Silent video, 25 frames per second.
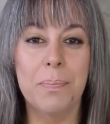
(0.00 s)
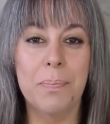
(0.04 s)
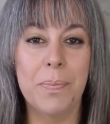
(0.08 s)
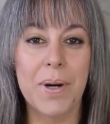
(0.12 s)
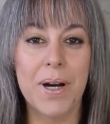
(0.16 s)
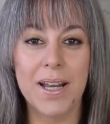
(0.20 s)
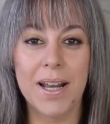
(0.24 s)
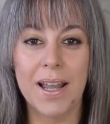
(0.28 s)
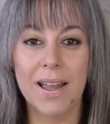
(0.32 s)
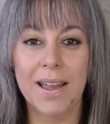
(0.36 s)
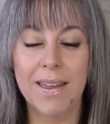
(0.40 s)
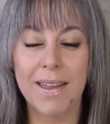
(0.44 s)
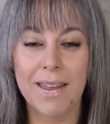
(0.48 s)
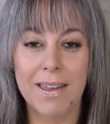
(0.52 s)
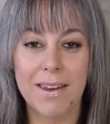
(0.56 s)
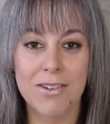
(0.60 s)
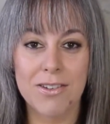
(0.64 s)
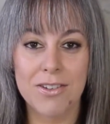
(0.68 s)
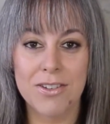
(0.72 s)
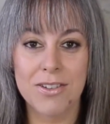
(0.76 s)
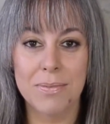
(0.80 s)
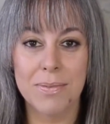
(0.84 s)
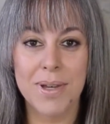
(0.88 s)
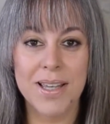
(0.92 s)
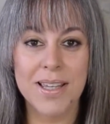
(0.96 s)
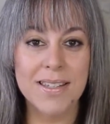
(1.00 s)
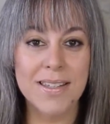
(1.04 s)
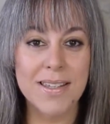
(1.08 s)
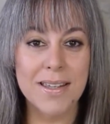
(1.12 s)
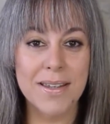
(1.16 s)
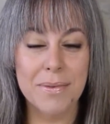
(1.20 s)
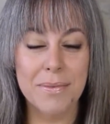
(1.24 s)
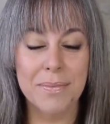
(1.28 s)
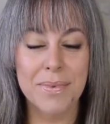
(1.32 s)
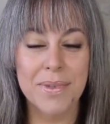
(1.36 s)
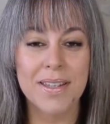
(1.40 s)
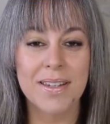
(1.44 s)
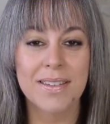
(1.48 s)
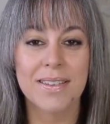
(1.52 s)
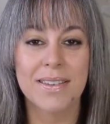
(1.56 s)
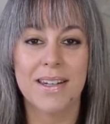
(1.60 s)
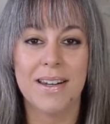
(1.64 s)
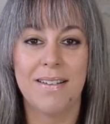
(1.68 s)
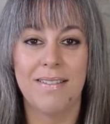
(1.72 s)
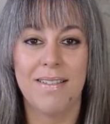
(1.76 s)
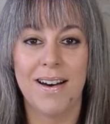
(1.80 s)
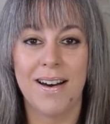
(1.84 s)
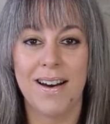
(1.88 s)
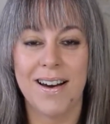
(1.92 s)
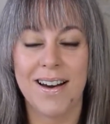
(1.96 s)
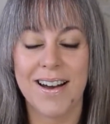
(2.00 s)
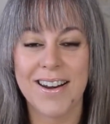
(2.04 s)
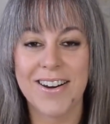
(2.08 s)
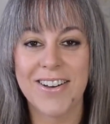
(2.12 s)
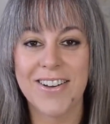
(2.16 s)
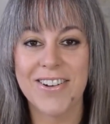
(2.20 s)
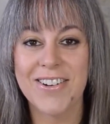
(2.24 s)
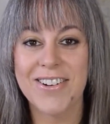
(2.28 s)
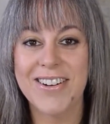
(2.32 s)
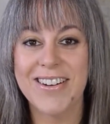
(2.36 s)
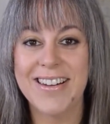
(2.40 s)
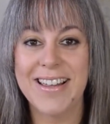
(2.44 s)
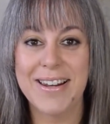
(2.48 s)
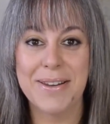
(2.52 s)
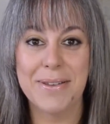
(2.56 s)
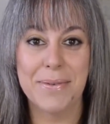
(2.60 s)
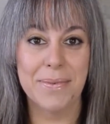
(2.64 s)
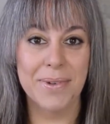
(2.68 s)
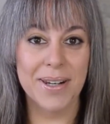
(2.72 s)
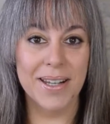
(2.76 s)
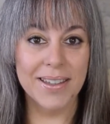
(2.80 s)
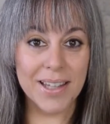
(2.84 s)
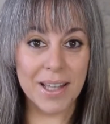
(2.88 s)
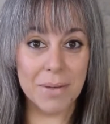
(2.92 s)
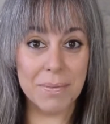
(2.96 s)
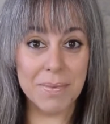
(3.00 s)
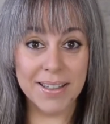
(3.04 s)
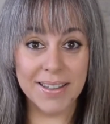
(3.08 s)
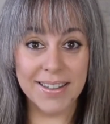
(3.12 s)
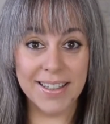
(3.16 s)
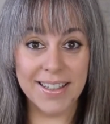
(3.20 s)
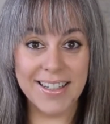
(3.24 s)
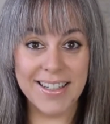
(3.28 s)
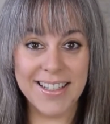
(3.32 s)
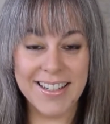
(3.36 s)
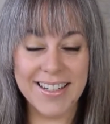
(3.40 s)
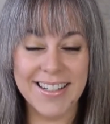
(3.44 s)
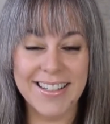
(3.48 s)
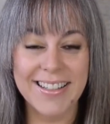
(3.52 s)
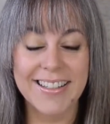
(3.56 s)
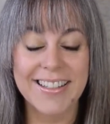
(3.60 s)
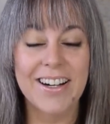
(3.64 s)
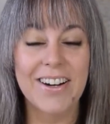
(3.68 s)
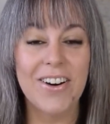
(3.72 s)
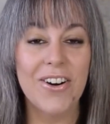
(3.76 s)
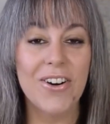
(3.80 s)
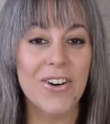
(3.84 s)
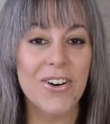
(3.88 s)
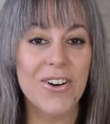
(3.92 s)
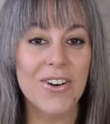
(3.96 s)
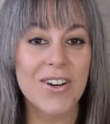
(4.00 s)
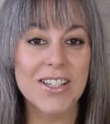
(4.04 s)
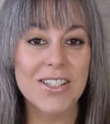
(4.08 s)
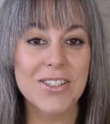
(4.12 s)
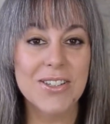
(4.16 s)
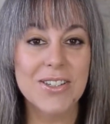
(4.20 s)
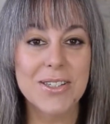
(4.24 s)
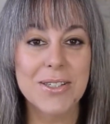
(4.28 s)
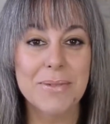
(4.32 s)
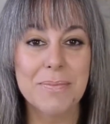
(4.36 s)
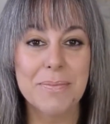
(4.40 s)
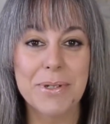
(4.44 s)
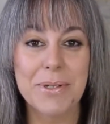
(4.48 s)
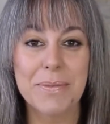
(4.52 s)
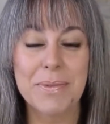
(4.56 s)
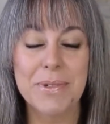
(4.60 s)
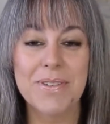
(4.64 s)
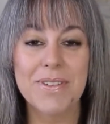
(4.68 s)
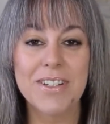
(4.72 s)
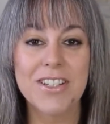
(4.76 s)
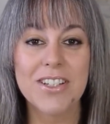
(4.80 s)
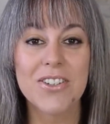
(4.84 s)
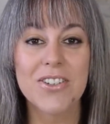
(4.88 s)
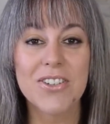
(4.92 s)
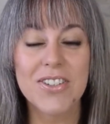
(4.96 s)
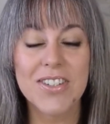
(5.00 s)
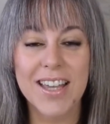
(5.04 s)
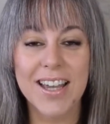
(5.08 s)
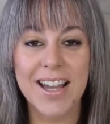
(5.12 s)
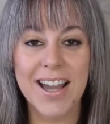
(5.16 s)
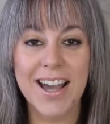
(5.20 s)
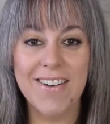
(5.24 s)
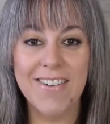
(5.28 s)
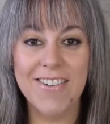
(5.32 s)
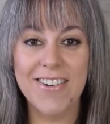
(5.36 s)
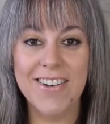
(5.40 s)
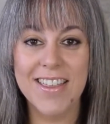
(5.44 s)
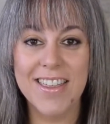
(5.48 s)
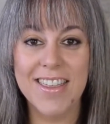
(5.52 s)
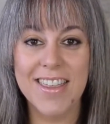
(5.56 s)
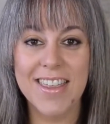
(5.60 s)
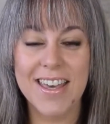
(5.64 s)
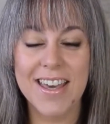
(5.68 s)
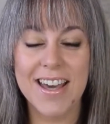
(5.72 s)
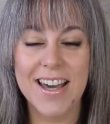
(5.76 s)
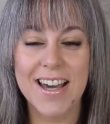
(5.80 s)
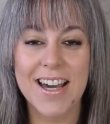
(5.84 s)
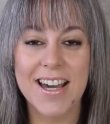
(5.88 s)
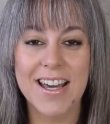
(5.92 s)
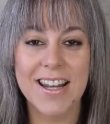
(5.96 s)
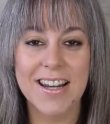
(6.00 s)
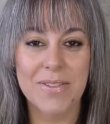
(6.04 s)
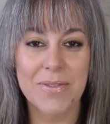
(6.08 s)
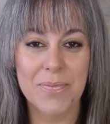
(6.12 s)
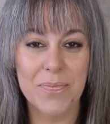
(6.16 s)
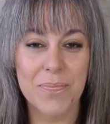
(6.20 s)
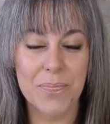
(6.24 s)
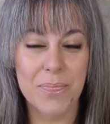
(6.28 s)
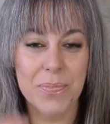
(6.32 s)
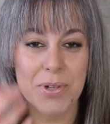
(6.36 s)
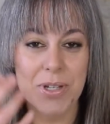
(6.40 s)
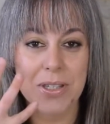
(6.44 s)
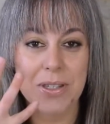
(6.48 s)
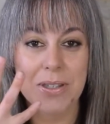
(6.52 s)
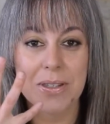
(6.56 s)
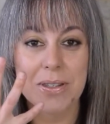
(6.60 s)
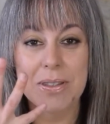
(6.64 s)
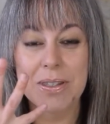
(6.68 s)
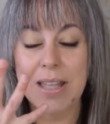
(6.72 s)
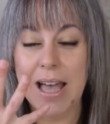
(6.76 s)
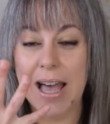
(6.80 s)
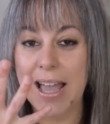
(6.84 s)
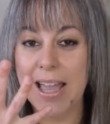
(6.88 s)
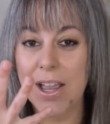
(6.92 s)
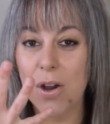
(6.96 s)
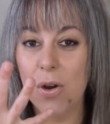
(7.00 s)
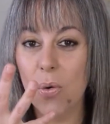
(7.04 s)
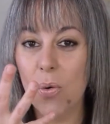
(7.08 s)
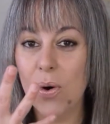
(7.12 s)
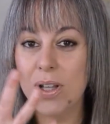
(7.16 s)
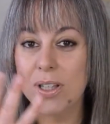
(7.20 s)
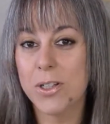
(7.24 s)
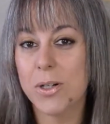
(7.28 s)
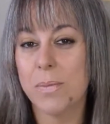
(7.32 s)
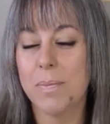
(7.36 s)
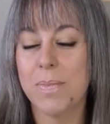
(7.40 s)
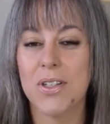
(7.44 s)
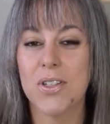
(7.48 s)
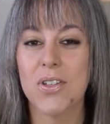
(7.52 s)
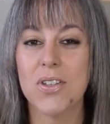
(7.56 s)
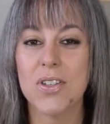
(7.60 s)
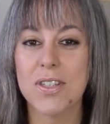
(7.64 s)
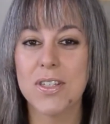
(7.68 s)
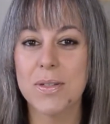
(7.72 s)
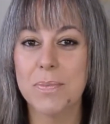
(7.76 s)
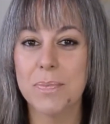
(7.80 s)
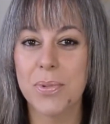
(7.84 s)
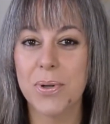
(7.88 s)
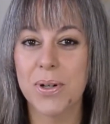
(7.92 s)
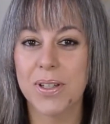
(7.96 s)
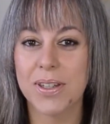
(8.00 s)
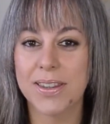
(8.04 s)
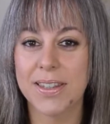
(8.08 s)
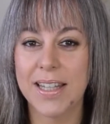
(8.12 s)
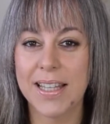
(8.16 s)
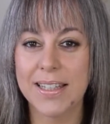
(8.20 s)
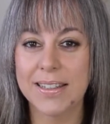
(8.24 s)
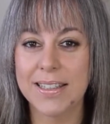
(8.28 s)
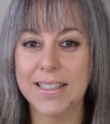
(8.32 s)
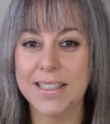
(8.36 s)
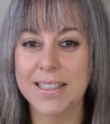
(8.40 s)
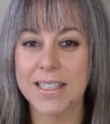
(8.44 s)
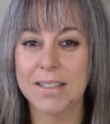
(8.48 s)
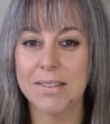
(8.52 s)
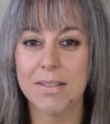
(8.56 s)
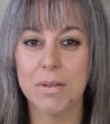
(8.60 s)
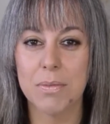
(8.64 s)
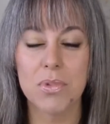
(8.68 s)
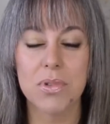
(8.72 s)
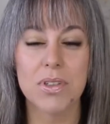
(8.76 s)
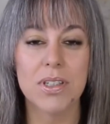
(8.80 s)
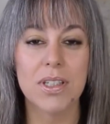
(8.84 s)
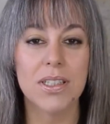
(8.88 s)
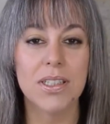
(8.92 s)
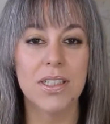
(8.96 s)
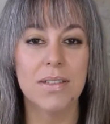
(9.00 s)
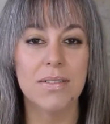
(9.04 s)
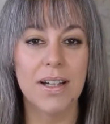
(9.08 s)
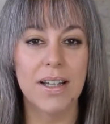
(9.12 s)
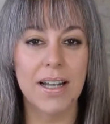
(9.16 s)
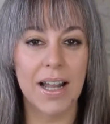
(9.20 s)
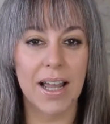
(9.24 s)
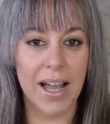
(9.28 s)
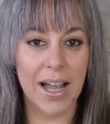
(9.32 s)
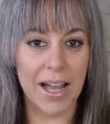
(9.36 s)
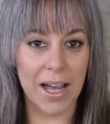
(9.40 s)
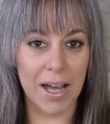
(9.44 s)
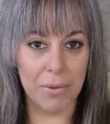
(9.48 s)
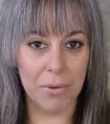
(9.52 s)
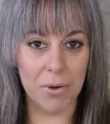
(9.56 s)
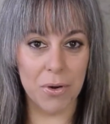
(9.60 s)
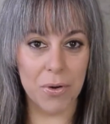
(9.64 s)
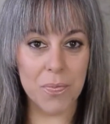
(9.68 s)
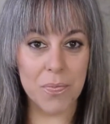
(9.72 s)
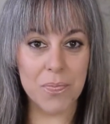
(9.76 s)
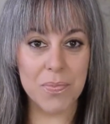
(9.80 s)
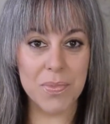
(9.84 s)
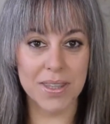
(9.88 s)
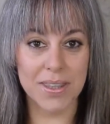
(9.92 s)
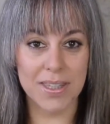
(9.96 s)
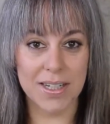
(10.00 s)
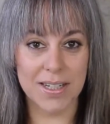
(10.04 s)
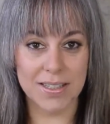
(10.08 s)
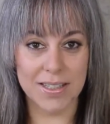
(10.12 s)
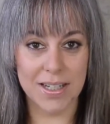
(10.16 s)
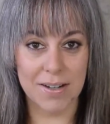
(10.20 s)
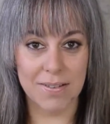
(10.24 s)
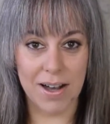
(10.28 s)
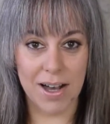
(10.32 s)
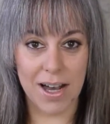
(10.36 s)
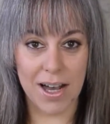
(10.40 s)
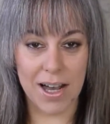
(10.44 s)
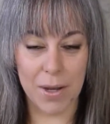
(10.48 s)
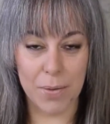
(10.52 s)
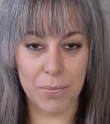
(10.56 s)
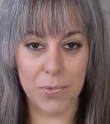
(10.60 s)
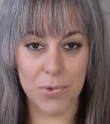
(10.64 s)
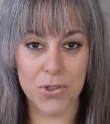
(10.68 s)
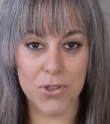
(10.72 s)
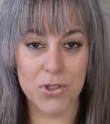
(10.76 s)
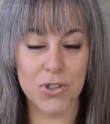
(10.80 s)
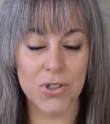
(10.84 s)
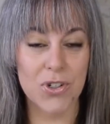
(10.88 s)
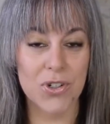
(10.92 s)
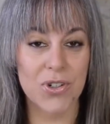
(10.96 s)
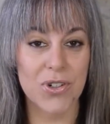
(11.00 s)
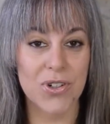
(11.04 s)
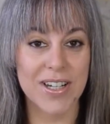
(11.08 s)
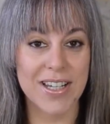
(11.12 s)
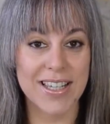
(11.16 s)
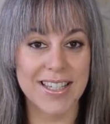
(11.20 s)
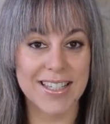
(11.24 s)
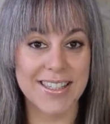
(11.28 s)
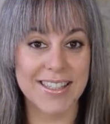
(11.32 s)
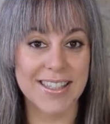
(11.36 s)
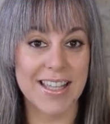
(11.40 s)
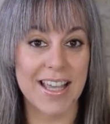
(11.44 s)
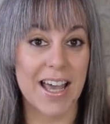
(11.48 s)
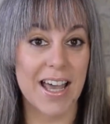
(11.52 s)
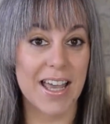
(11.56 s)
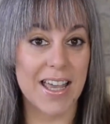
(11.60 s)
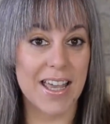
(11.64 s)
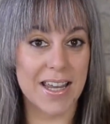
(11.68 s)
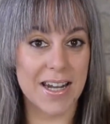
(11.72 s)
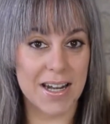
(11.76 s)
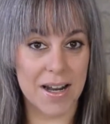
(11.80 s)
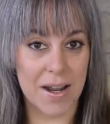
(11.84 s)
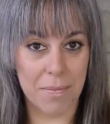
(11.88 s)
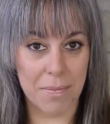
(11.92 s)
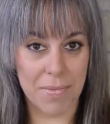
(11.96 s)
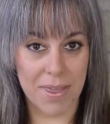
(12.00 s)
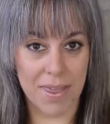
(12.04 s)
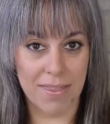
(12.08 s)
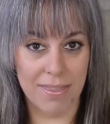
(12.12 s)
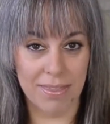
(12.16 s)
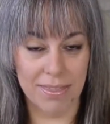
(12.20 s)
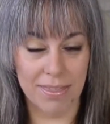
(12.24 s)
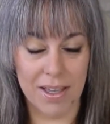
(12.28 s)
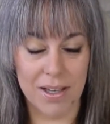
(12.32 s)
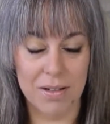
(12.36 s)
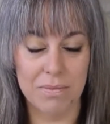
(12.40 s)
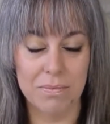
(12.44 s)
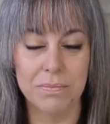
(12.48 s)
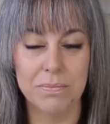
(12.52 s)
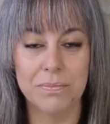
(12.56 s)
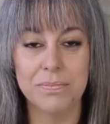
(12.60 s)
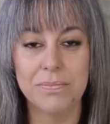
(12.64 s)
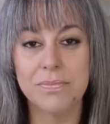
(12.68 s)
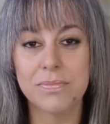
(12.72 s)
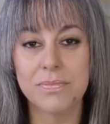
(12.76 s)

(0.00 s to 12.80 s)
¿Para qué nos va a servir trabajar con la libreta mandalera o con estos imprimibles que os acabo de dejar? Pues hay cuatro pasos importantes que vamos a llevar a cabo mientras trabajamos con esta herramienta.